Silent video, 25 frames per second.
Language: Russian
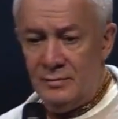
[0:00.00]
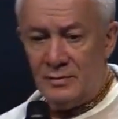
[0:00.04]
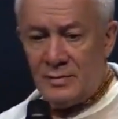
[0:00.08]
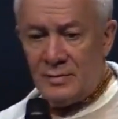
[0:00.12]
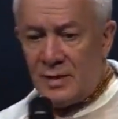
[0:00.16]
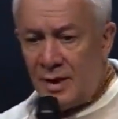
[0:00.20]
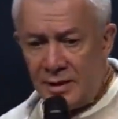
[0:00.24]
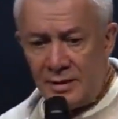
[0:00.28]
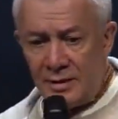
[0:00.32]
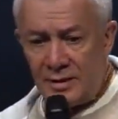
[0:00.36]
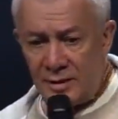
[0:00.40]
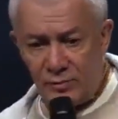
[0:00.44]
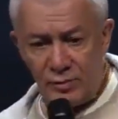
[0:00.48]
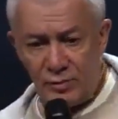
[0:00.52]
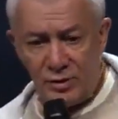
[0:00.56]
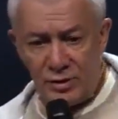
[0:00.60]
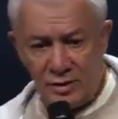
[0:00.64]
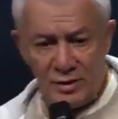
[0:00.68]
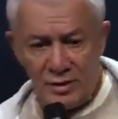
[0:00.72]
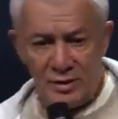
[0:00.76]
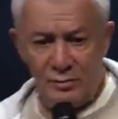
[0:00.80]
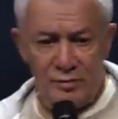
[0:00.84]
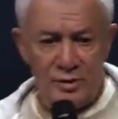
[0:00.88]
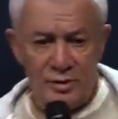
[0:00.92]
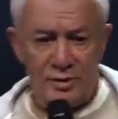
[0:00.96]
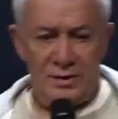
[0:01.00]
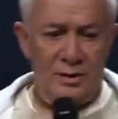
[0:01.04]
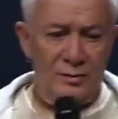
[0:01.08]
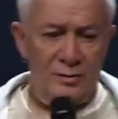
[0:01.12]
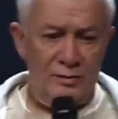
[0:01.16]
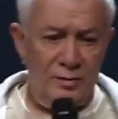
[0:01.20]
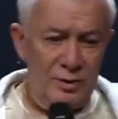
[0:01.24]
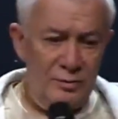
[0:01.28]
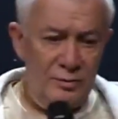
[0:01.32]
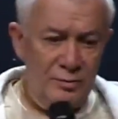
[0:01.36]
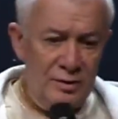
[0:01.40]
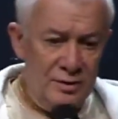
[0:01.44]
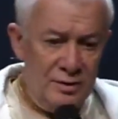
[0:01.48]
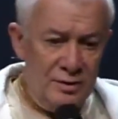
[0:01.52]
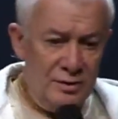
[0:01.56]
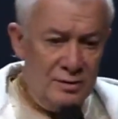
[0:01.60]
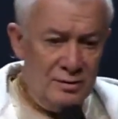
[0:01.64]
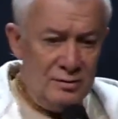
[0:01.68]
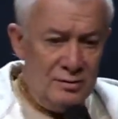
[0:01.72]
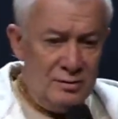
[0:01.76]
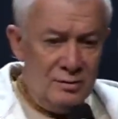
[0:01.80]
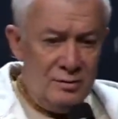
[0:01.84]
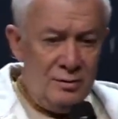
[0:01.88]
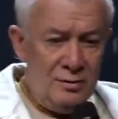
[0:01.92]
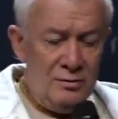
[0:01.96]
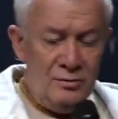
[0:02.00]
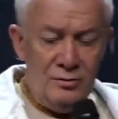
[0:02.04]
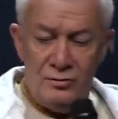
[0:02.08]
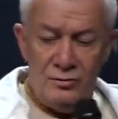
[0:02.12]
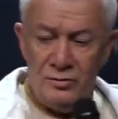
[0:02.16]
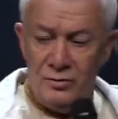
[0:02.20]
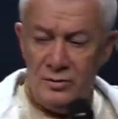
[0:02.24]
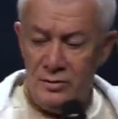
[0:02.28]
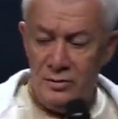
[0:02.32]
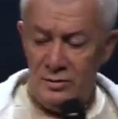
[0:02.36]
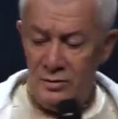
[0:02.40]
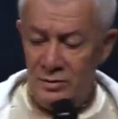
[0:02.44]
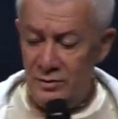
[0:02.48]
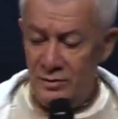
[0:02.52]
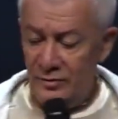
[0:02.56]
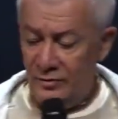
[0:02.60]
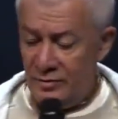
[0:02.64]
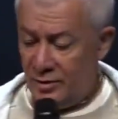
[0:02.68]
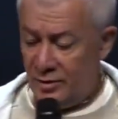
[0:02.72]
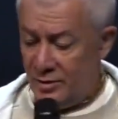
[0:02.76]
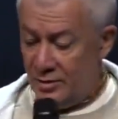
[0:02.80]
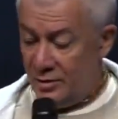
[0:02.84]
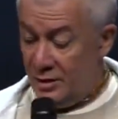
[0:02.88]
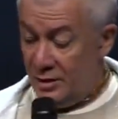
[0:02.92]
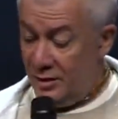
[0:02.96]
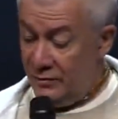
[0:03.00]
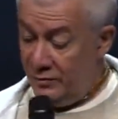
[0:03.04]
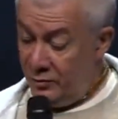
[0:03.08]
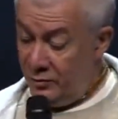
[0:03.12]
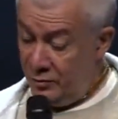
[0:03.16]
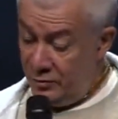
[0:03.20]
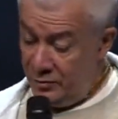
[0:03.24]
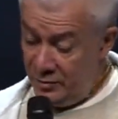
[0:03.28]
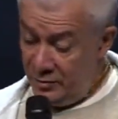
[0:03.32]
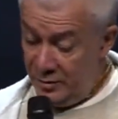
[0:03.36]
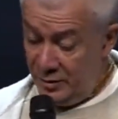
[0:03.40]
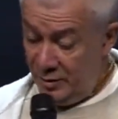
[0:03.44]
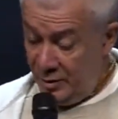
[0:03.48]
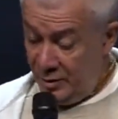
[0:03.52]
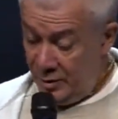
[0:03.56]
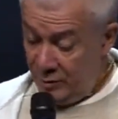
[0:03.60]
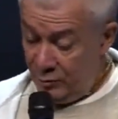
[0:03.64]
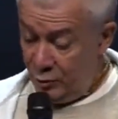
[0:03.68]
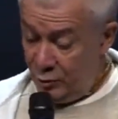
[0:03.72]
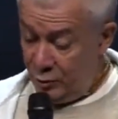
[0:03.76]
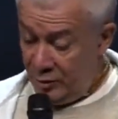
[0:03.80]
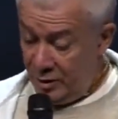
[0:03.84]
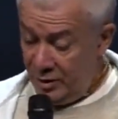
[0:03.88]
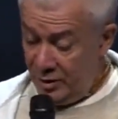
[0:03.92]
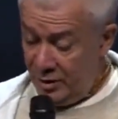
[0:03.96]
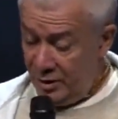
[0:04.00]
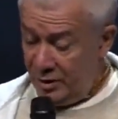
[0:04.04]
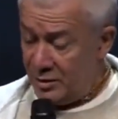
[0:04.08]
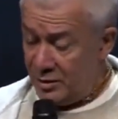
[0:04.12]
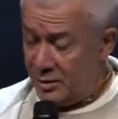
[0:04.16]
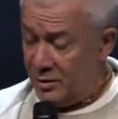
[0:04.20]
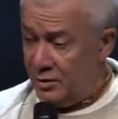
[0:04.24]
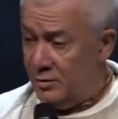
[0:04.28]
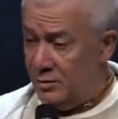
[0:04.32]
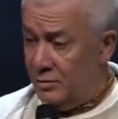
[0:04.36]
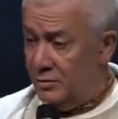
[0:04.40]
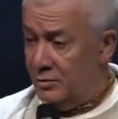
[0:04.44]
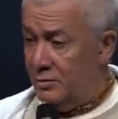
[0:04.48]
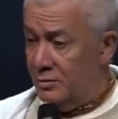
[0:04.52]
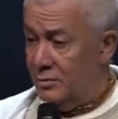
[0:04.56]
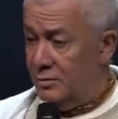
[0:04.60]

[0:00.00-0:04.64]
Так спешит быстро перебеседовать дорогу. Йосадева, он мудрец.